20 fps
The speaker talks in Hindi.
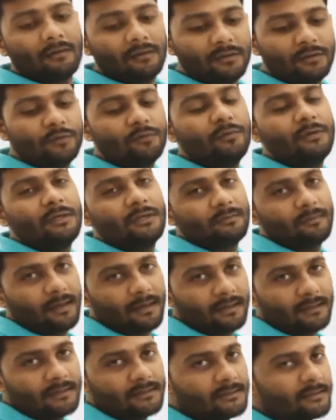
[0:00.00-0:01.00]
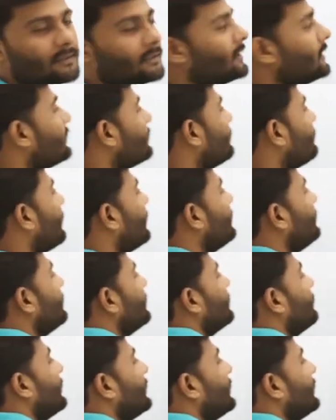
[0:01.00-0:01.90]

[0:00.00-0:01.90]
यूनिट मान लीजिए कि भाई ये